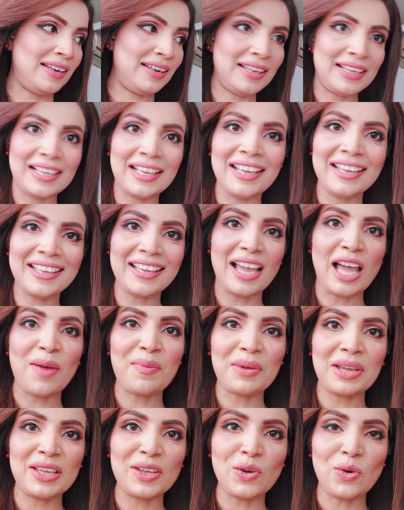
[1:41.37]
लगे कि
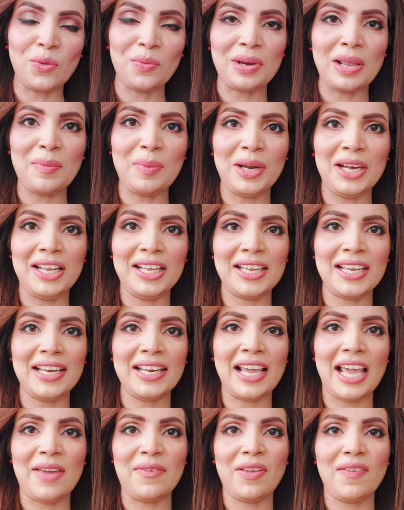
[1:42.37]
आप कहीं घूमने फिरने के
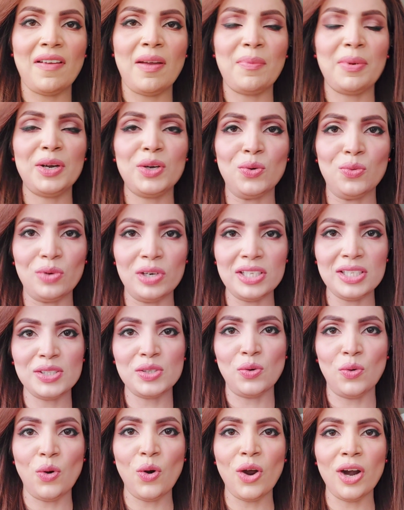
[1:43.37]
लिए आए वहाँ पर
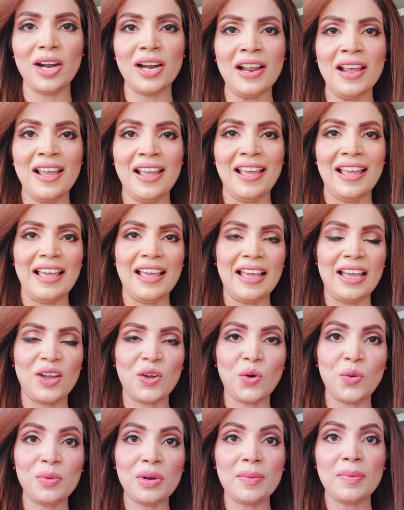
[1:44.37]
टूरिस्ट हों
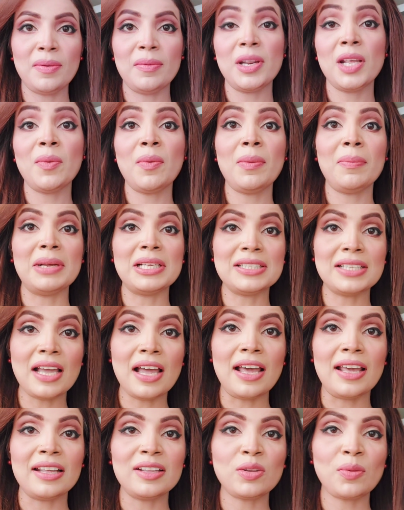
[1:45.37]
और घूमने फिरने में
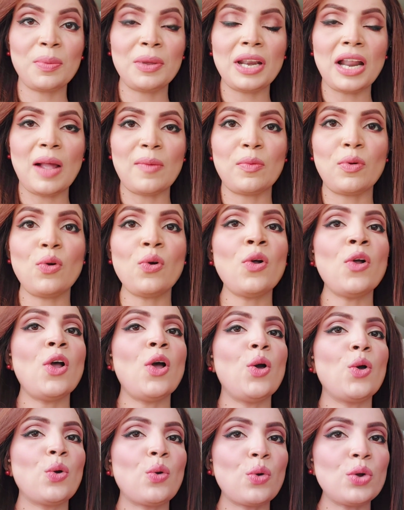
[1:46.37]
मज़ा आए तो फिर आपको
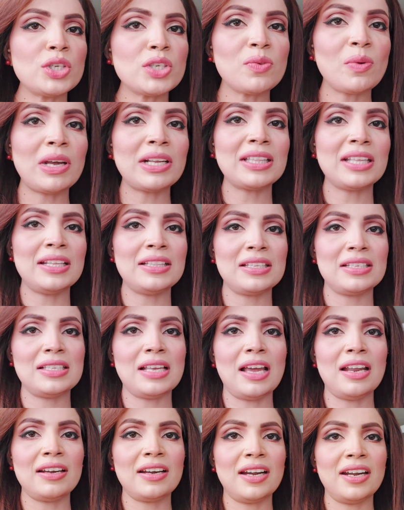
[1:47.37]
कुछ वक्त
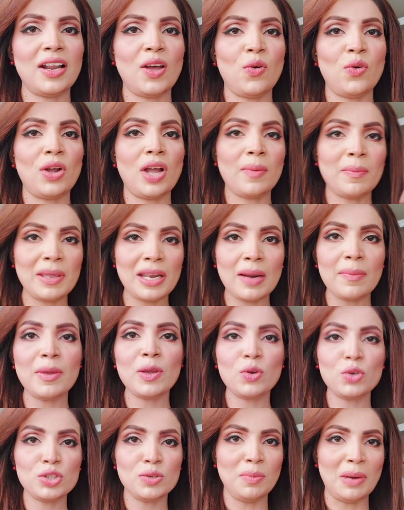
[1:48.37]
इंतज़ार करना होगा मेरा
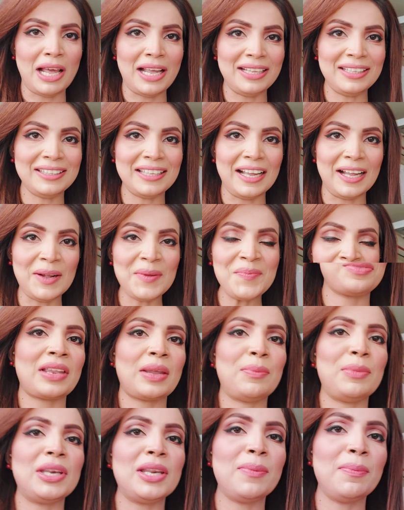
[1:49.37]
भी कुछ प्लान था
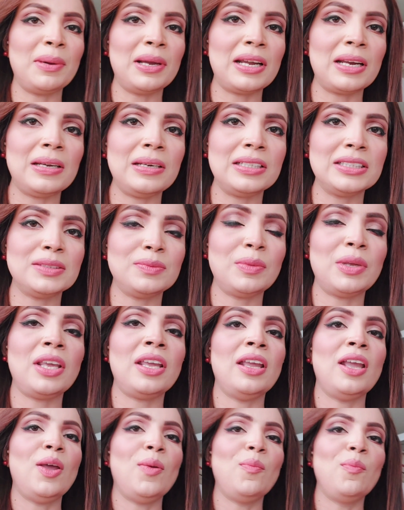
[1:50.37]
मेरी बकेट लिस्ट
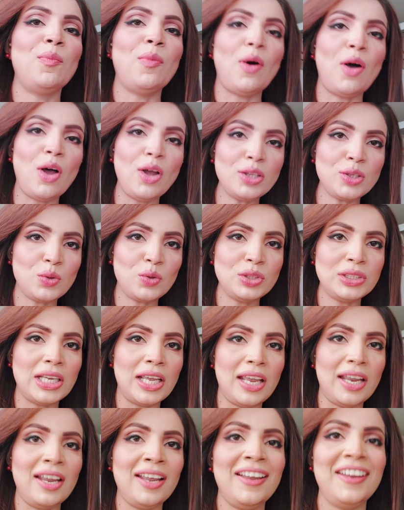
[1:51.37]
में बहुत कुछ
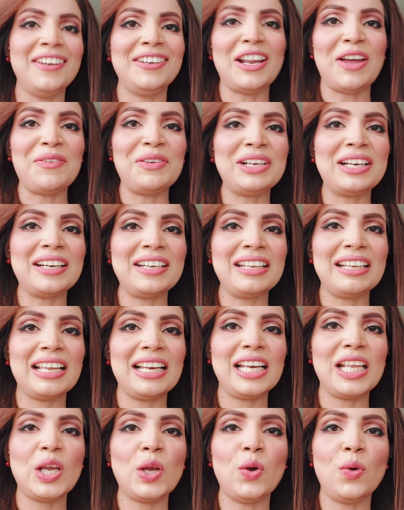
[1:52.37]
है ट्रैवल करने
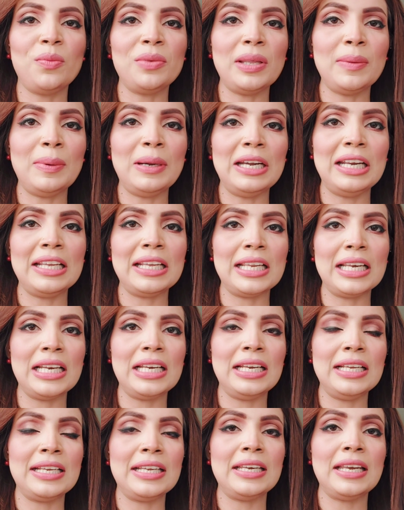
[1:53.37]
के लिए घूमने फिरने के
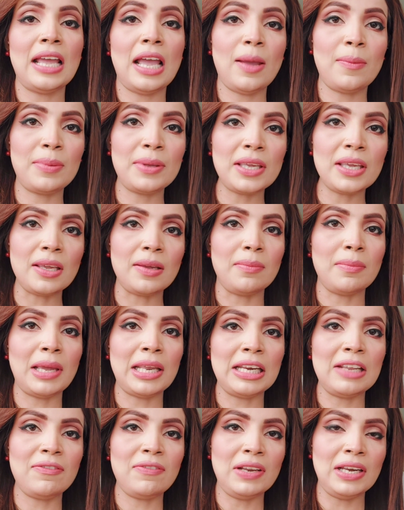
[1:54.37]
लिए लेकिन अभी
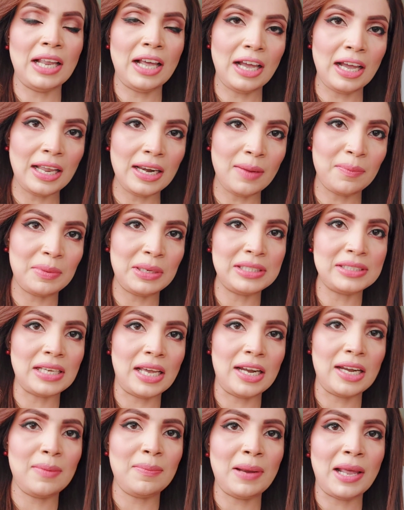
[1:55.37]
मैंने फ़िलहाल अपने
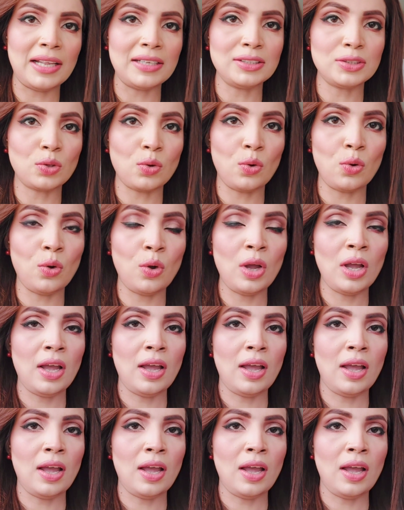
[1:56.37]
सारे प्लान्स को